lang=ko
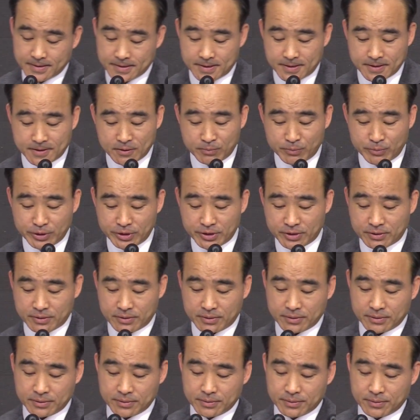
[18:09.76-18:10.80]
지금은
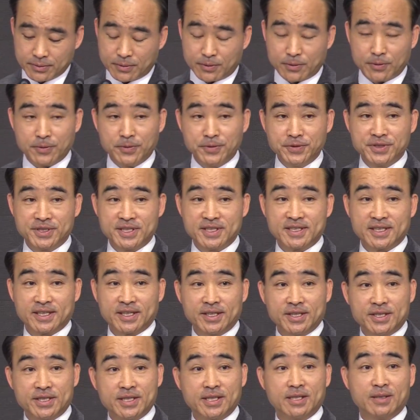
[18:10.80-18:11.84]
온
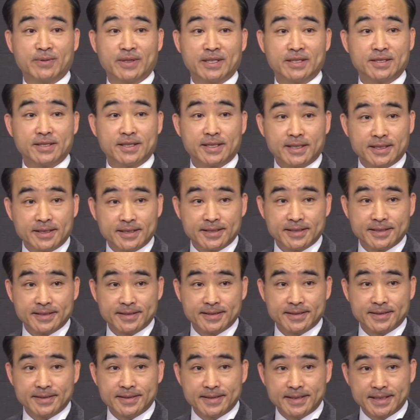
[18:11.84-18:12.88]
세상이 지뢰밭이야.
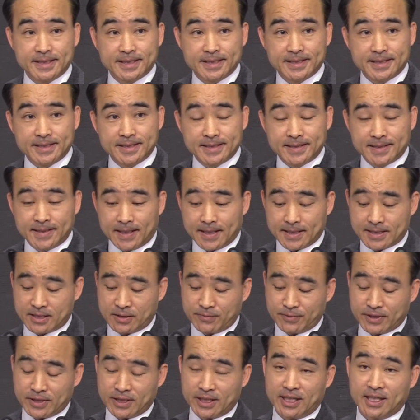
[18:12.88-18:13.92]

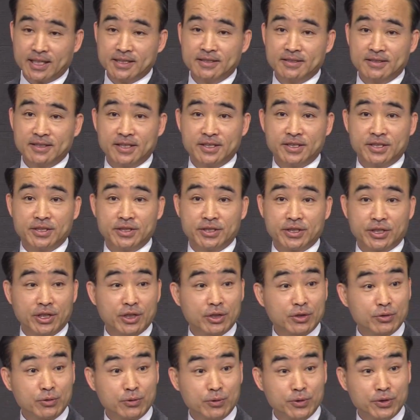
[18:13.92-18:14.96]
아침에 나갔는데
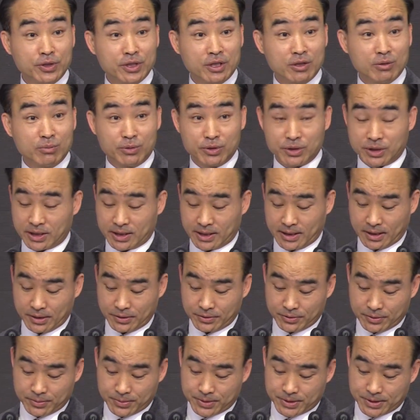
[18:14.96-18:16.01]
저녁에 들어온다는 보장을 할
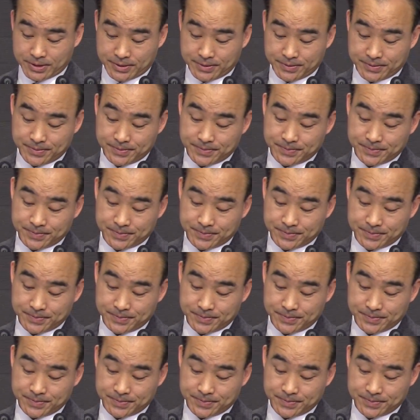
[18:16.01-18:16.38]
수 없어요.